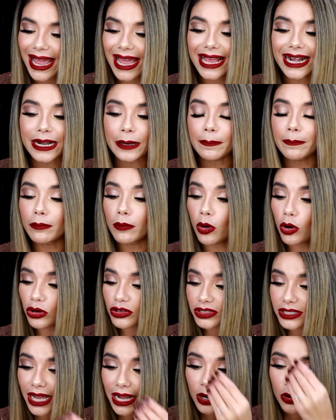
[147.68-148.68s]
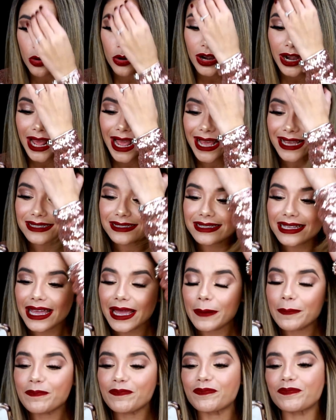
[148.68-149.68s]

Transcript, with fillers: hermosa con este,